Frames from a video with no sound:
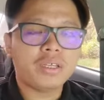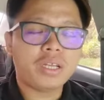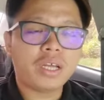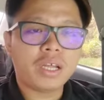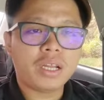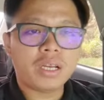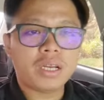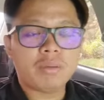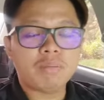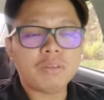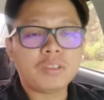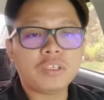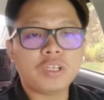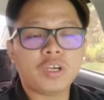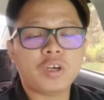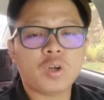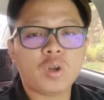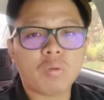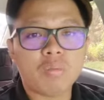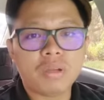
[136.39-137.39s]
dan
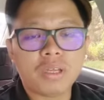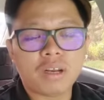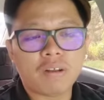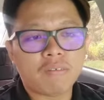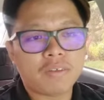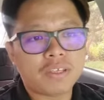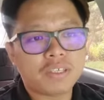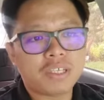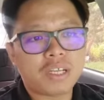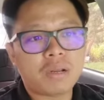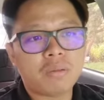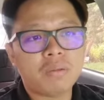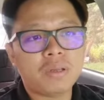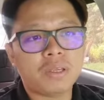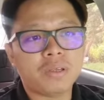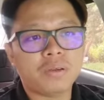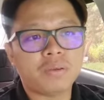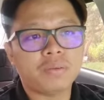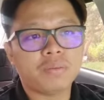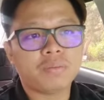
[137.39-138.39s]
Menteri Ekonomi Rafizi
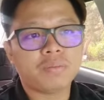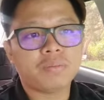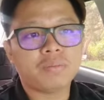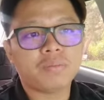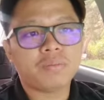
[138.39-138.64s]
Ramli.